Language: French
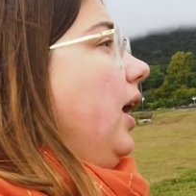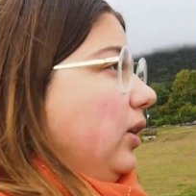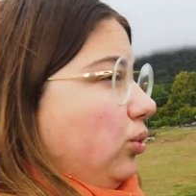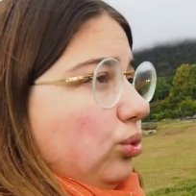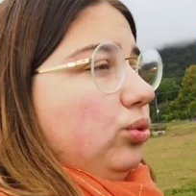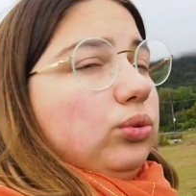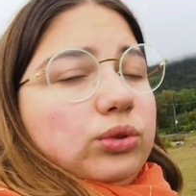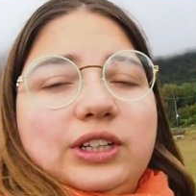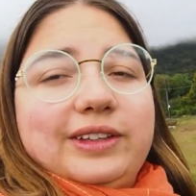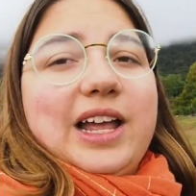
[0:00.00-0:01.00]
Et du coup,
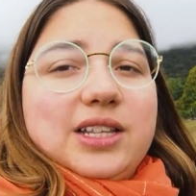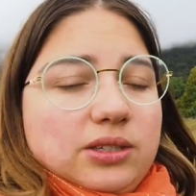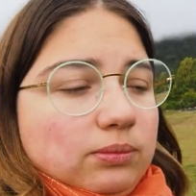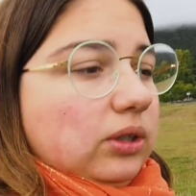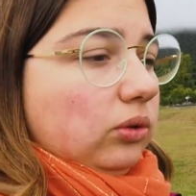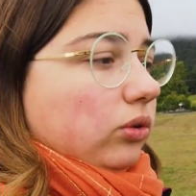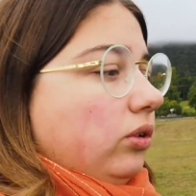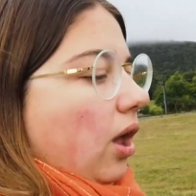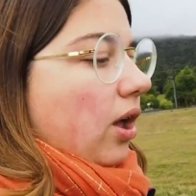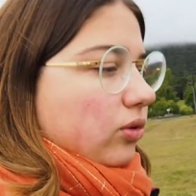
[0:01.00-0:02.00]
on était à 10
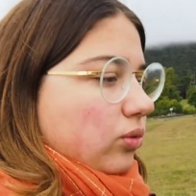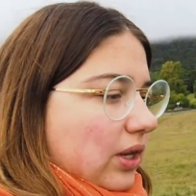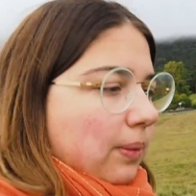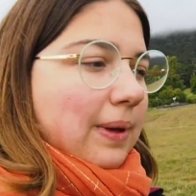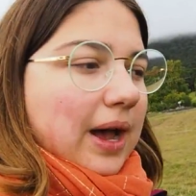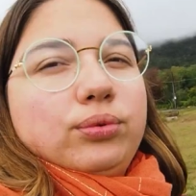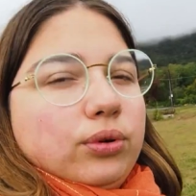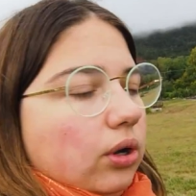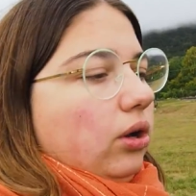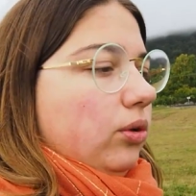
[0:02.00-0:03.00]
minutes euh, du départ
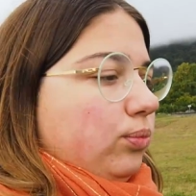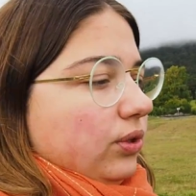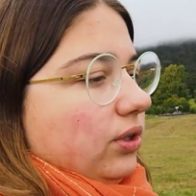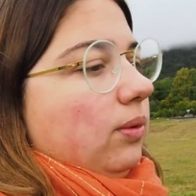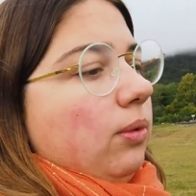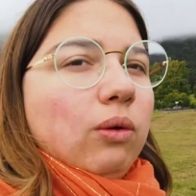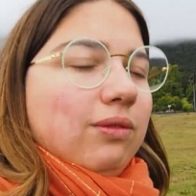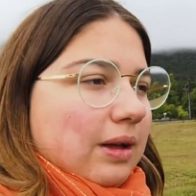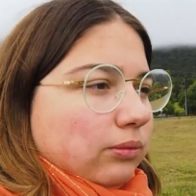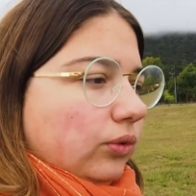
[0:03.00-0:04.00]
pour puis On
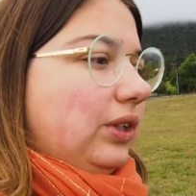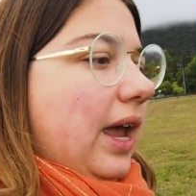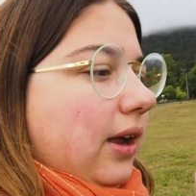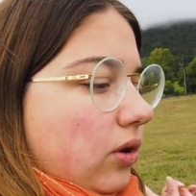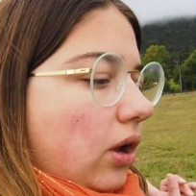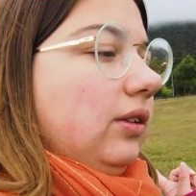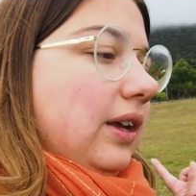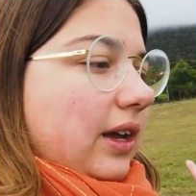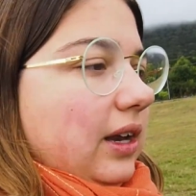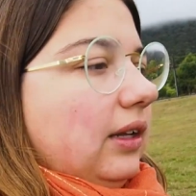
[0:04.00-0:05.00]
va monter avec leur
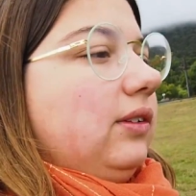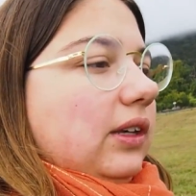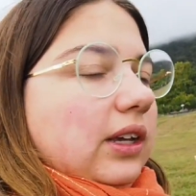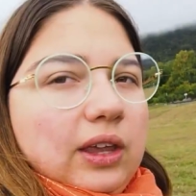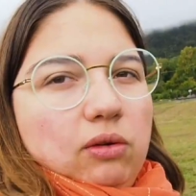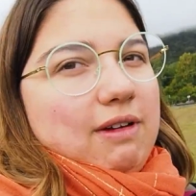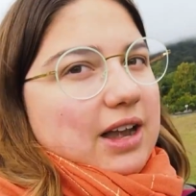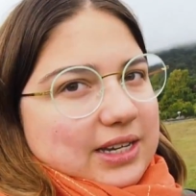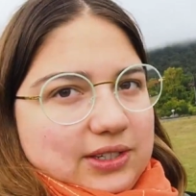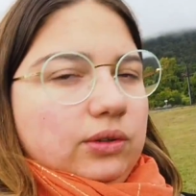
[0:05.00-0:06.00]
train électrique et on va
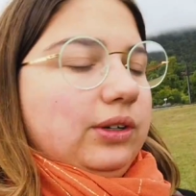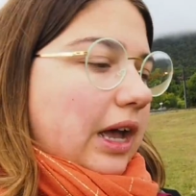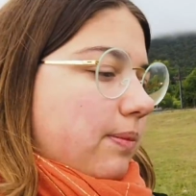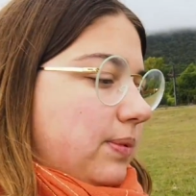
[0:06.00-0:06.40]
le descendre à